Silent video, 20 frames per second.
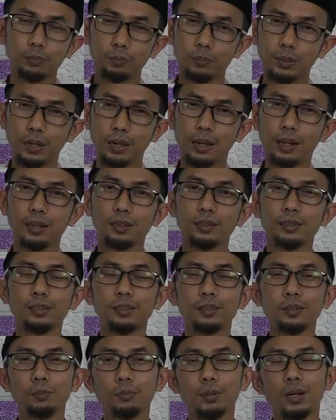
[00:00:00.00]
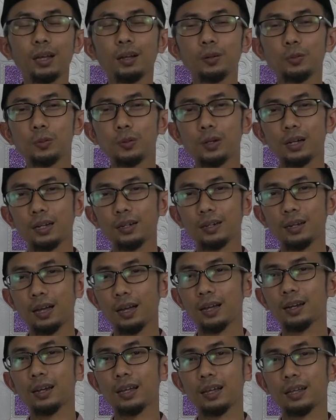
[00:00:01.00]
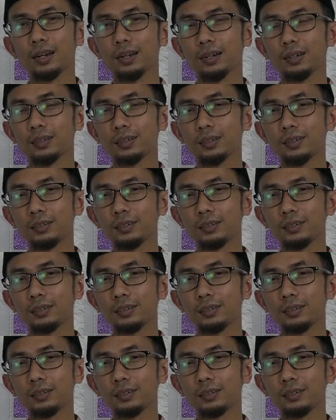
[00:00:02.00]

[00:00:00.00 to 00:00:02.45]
berani melakukan hal-hal